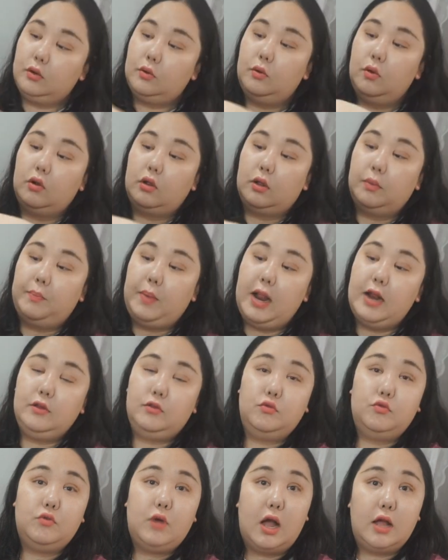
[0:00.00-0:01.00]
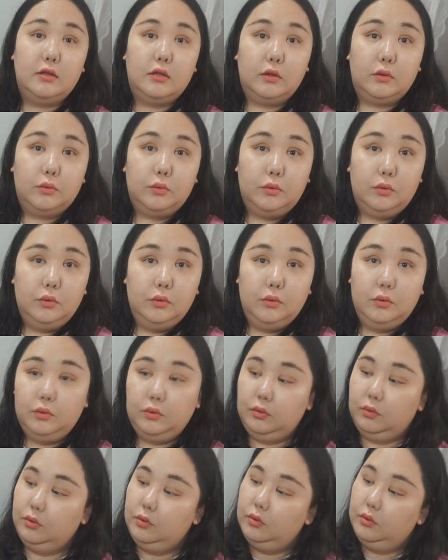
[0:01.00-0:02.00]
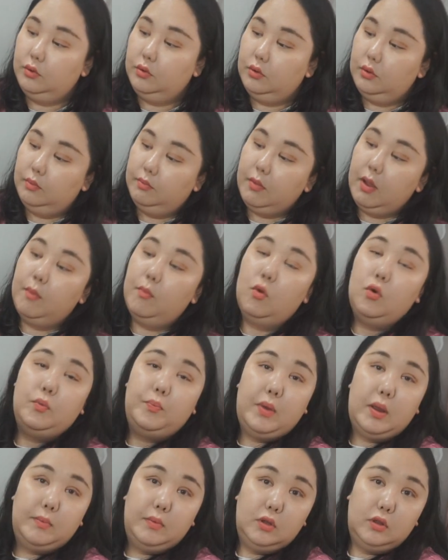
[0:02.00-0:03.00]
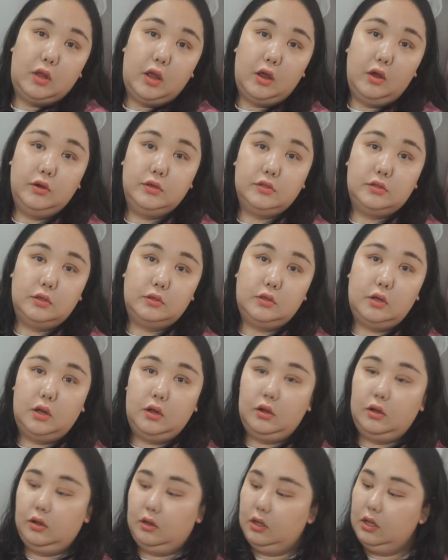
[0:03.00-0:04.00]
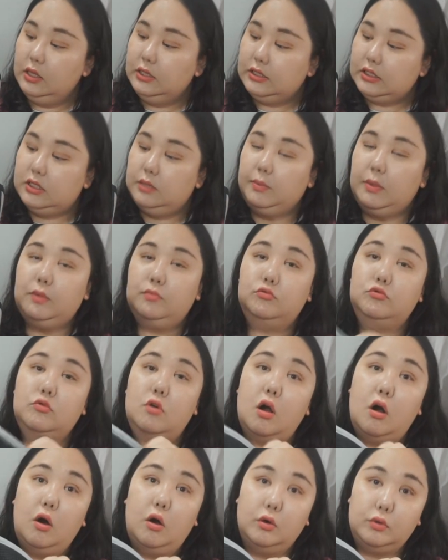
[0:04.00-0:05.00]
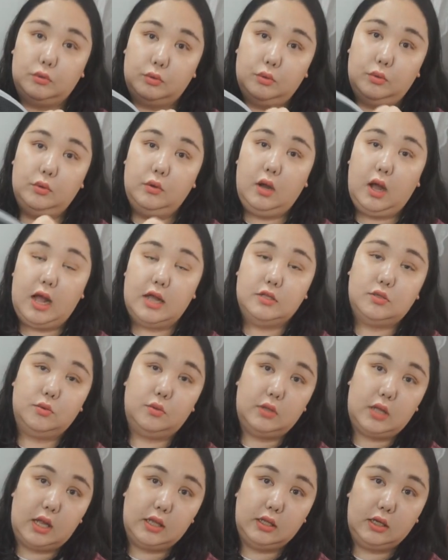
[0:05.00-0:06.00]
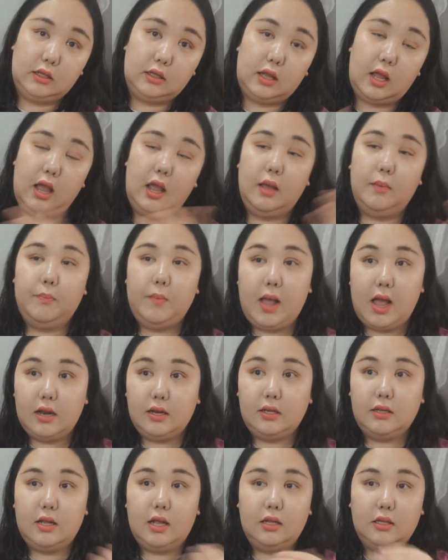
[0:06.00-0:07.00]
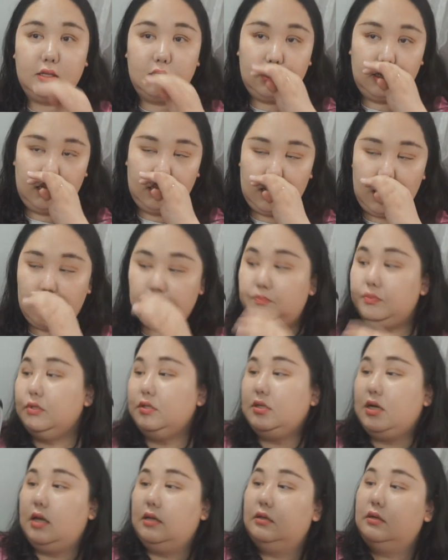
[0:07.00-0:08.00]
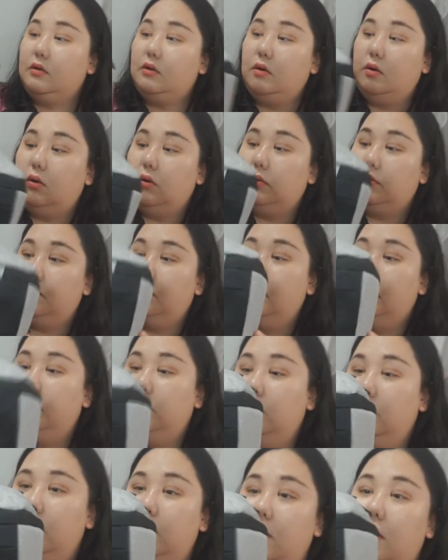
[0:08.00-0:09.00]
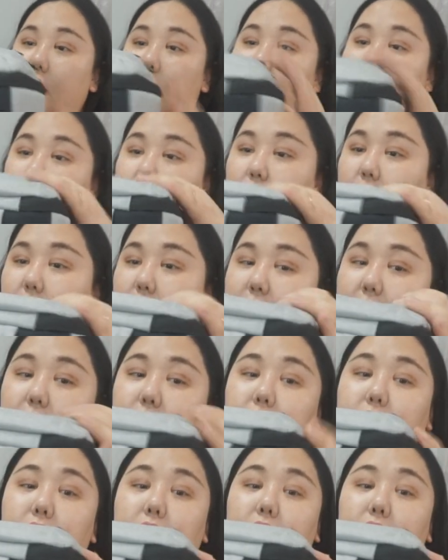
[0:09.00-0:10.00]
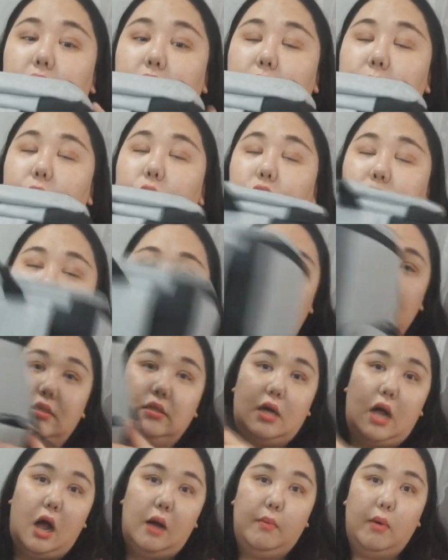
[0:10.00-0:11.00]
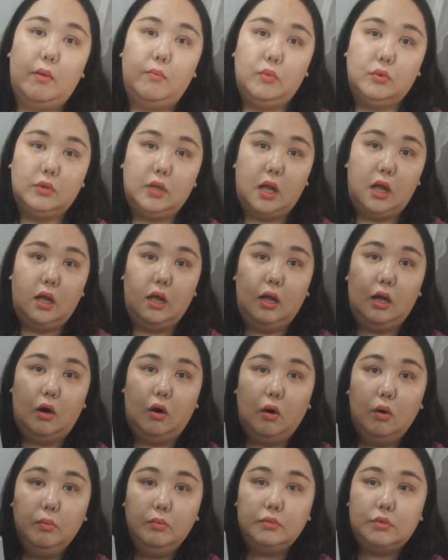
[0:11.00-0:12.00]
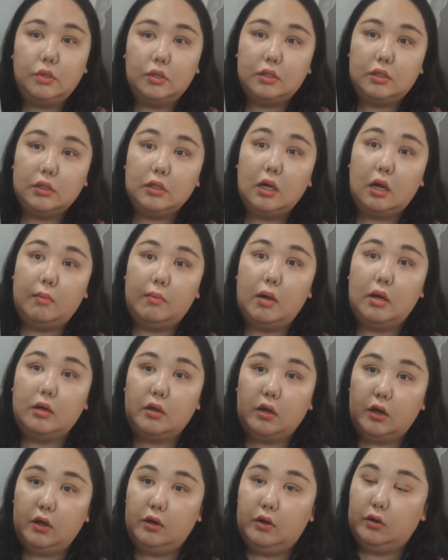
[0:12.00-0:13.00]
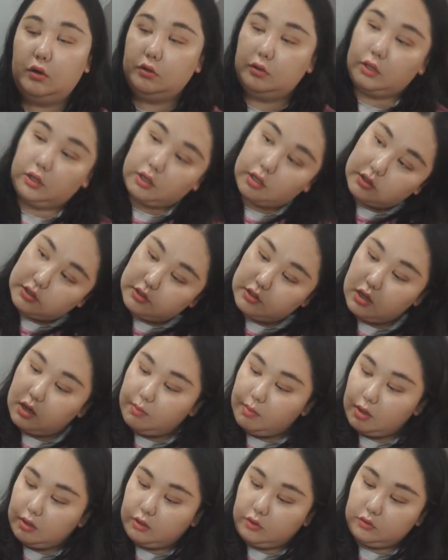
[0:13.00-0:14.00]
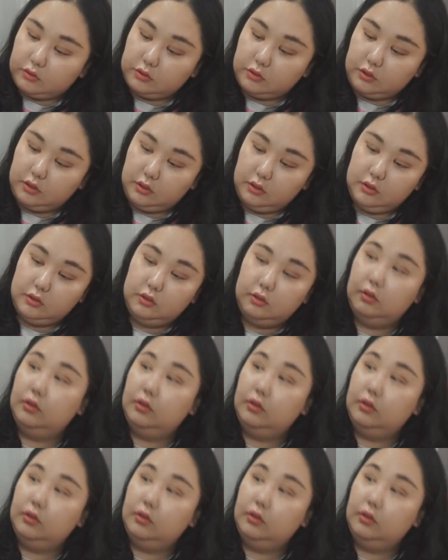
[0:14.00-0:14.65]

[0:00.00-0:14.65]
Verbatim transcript: 그리고 여기 팔뚝 안에도 메모리폼이 되어 있어서 짐이 무거워도 가지고 다닐 때 팔이나 등이 아프지 않을 것 같고 이게 사실은 기본 사이즈 가방보다 엄청 큰 가방이에요 되게 큰 가방이거든요